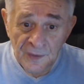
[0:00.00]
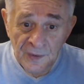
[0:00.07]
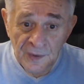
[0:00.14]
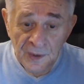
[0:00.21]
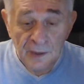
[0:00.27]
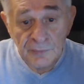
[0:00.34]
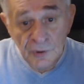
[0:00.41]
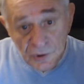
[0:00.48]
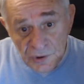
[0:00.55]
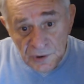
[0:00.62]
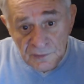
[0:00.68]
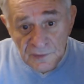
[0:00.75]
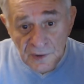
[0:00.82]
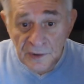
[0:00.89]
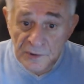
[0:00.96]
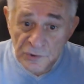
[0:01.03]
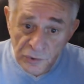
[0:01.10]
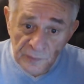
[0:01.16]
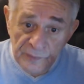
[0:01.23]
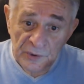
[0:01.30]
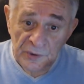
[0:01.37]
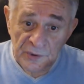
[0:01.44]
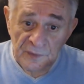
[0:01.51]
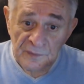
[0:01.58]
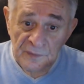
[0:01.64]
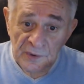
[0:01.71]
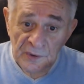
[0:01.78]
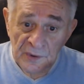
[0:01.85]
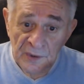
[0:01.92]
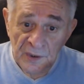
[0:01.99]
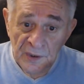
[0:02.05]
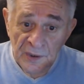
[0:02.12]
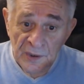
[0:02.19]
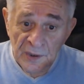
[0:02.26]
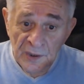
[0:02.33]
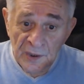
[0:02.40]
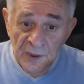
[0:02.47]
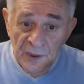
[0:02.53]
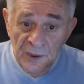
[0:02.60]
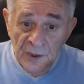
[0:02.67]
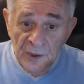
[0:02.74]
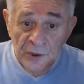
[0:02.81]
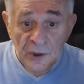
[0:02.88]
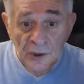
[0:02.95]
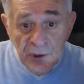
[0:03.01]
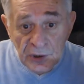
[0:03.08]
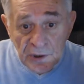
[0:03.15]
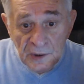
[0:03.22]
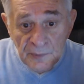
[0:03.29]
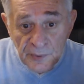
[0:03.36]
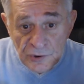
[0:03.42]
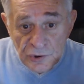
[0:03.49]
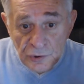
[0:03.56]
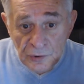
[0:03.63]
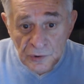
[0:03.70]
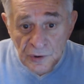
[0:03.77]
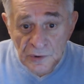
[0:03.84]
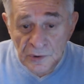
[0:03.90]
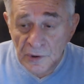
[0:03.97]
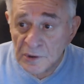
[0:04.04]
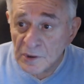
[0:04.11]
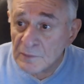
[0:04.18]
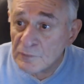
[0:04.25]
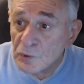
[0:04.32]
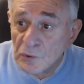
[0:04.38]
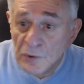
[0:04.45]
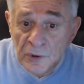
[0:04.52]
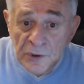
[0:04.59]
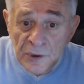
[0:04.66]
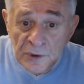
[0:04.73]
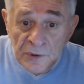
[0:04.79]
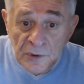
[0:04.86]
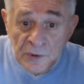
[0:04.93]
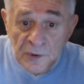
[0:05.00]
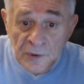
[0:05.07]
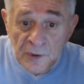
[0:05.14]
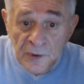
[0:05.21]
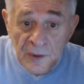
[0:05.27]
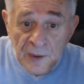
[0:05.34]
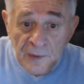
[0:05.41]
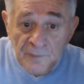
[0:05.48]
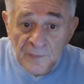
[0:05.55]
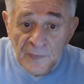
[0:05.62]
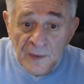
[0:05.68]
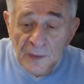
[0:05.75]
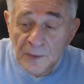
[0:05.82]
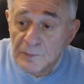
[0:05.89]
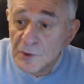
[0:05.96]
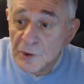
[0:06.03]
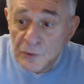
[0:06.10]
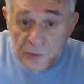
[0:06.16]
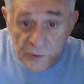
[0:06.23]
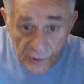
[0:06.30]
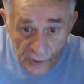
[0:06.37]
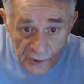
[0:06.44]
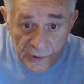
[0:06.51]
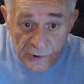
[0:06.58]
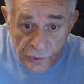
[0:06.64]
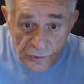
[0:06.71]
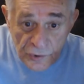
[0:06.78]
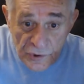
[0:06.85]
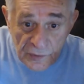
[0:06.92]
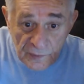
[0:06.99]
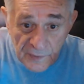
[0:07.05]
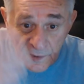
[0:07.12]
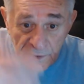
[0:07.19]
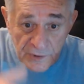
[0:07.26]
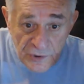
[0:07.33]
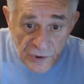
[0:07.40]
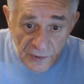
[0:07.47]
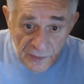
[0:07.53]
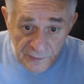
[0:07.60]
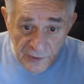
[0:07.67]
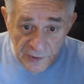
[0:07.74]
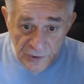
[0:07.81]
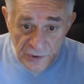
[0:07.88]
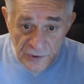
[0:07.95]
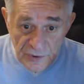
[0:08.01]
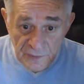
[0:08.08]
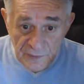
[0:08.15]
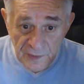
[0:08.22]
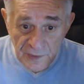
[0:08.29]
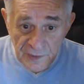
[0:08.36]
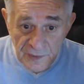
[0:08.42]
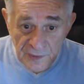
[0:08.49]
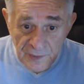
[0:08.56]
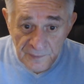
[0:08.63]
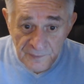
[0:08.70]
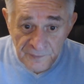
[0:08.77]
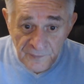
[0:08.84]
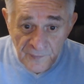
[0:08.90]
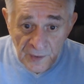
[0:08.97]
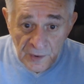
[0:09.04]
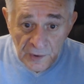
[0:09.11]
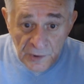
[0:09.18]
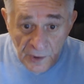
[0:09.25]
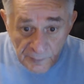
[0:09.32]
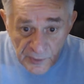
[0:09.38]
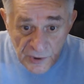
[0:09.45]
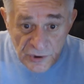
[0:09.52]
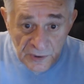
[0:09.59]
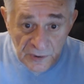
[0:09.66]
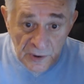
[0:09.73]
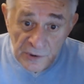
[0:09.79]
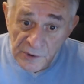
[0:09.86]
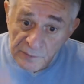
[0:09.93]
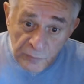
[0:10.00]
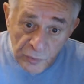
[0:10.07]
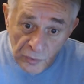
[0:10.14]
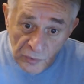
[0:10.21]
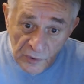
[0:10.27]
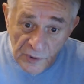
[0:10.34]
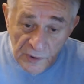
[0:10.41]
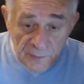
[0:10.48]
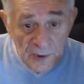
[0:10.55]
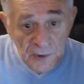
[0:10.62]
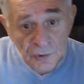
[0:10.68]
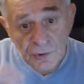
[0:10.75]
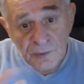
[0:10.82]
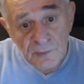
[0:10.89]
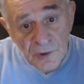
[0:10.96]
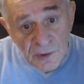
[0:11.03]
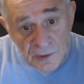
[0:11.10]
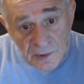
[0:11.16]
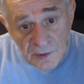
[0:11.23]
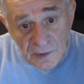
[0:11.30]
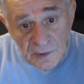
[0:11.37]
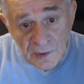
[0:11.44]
Объективная и субъективная. Религия построена на многих э, миллионах лет существования человечества. Написано не Богом, а людьми.